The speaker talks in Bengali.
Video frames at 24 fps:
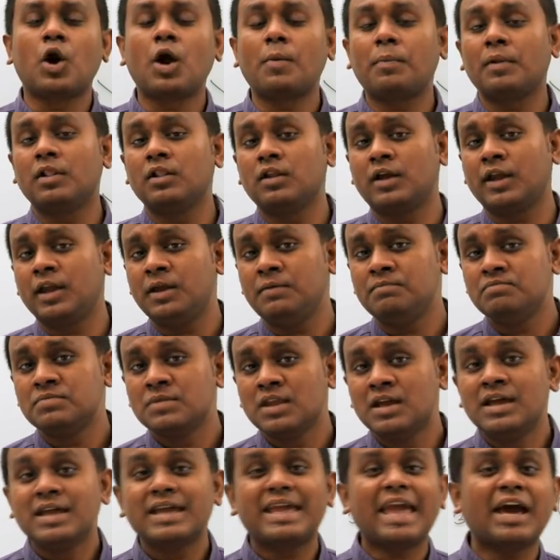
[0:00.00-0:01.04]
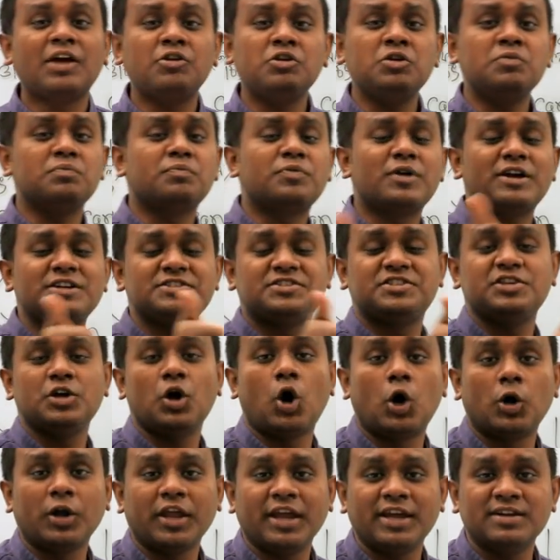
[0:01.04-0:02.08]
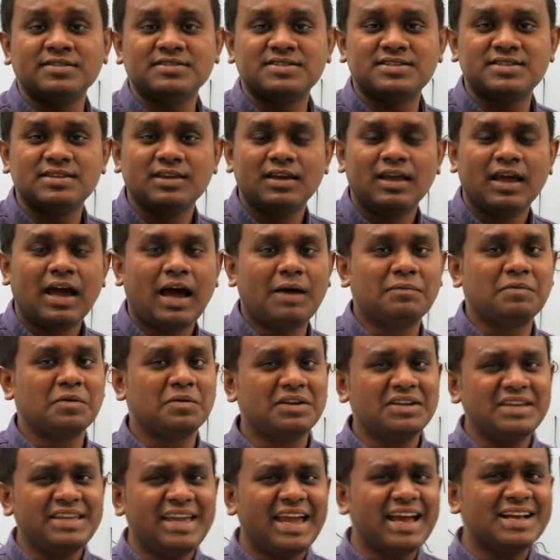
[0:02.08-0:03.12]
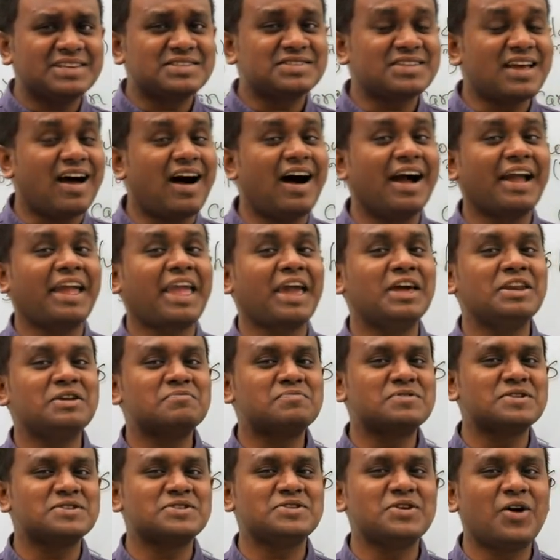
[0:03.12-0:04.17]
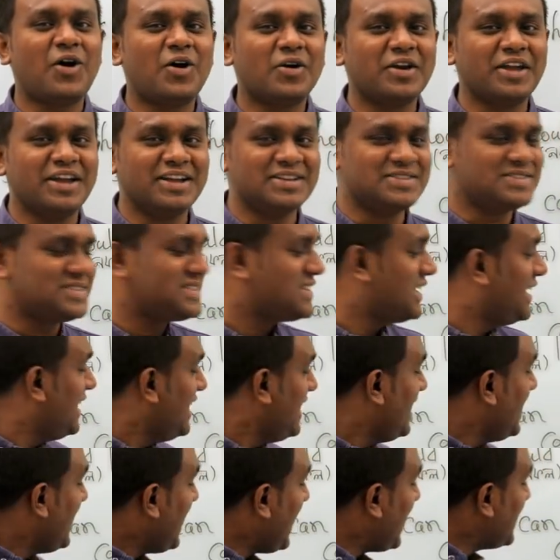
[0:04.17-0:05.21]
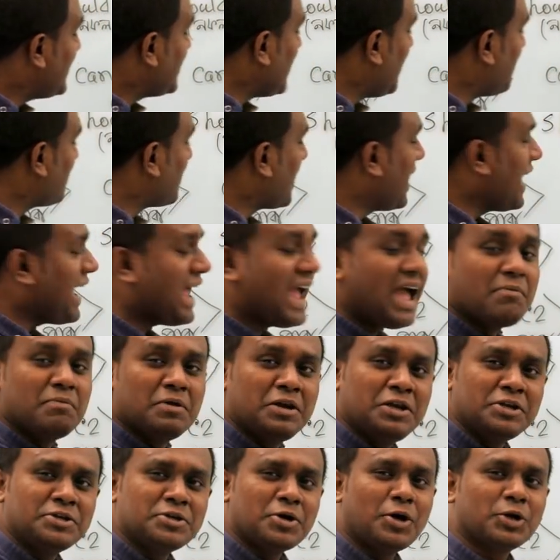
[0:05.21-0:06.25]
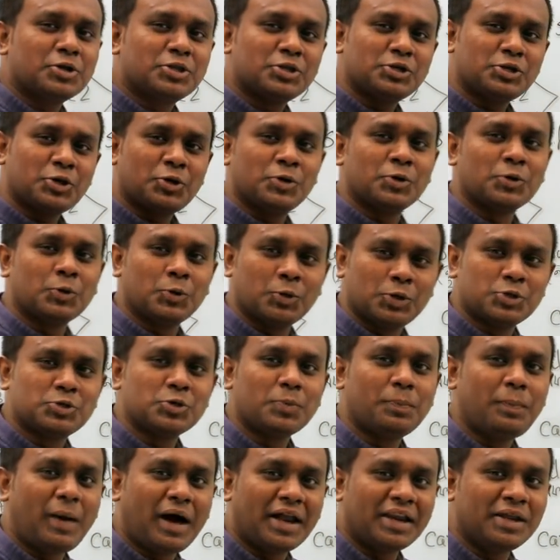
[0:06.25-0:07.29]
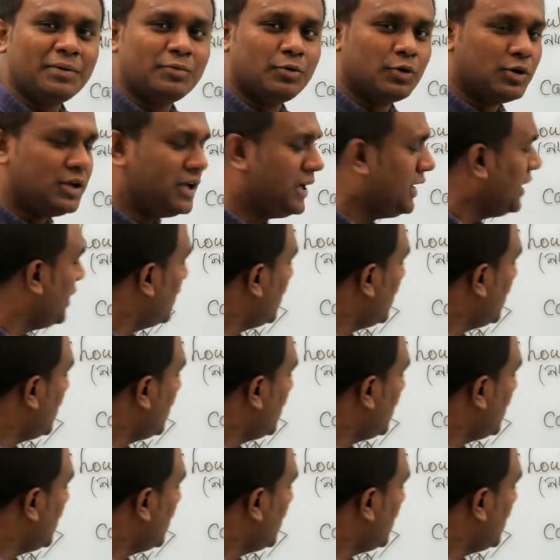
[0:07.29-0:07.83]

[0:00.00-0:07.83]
properly? Can you impress the audience? আপনি বলেন ইয়েস আই ক্যান ইমপ্রেস দি অডিয়েন্স এই যে আমরা অ্যাবিলিটি অর্থে যখন কোনো কিছু পারি বলি